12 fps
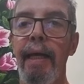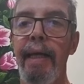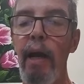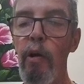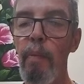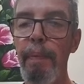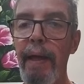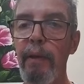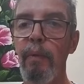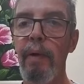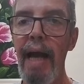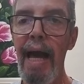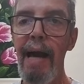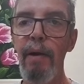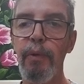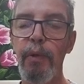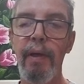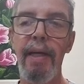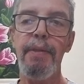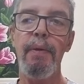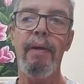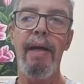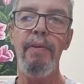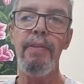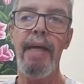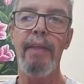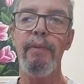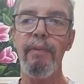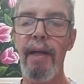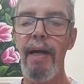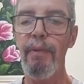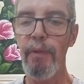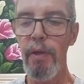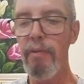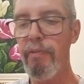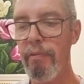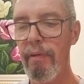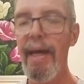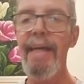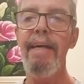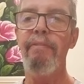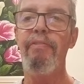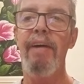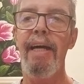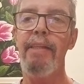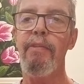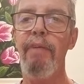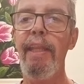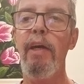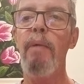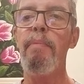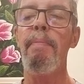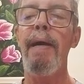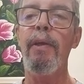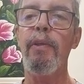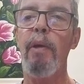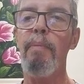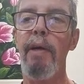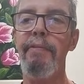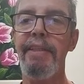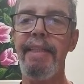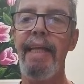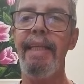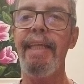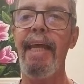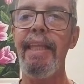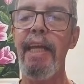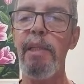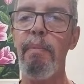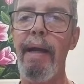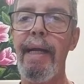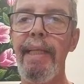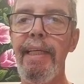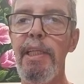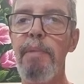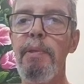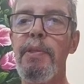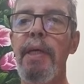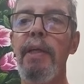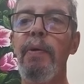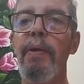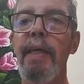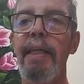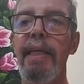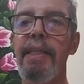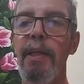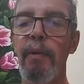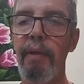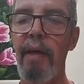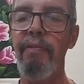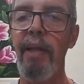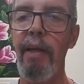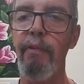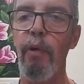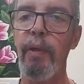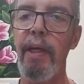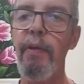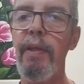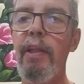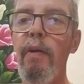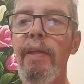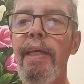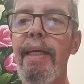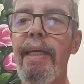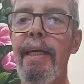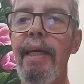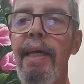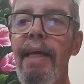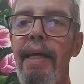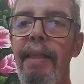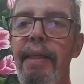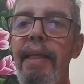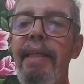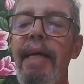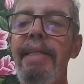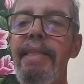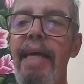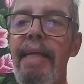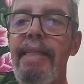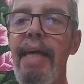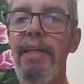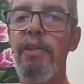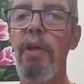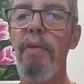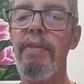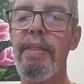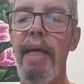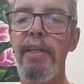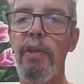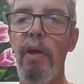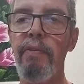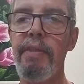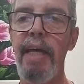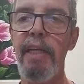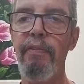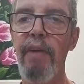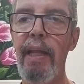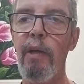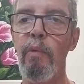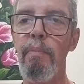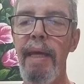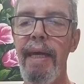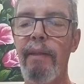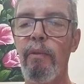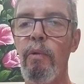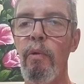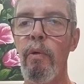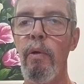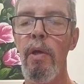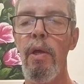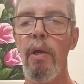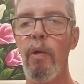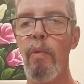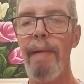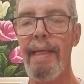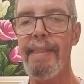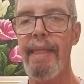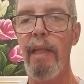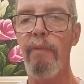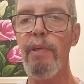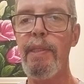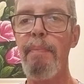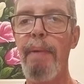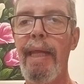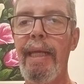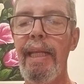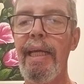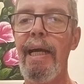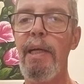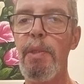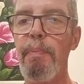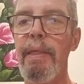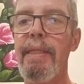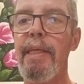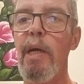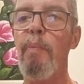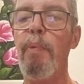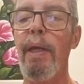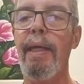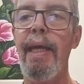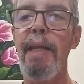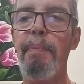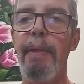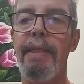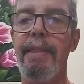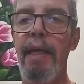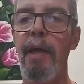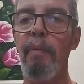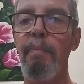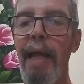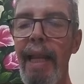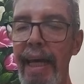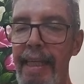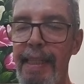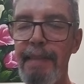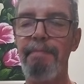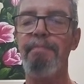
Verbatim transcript: Quer comprar um carro, trocar seu carro usado num carro novo? Aí é fácil. Vá na Robmar Automóveis, Estado Intendente Magalhães, 1185 na Vila Volqueira, então ligue 3017 9797, fala com o Beto, com com o Marcelo vão separar aquele carro especial por aquele precinho, beleza?